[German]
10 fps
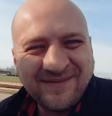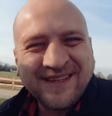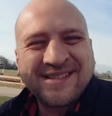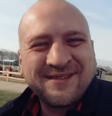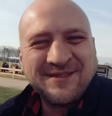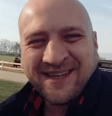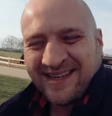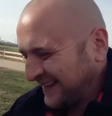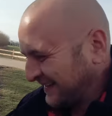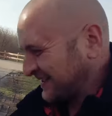Macht's gut.
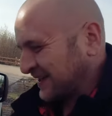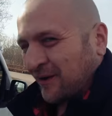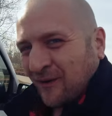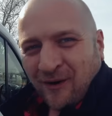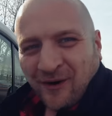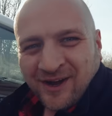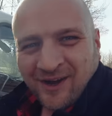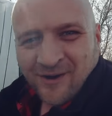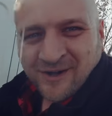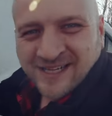Ciao,
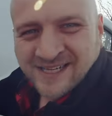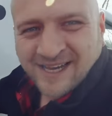euer Onkel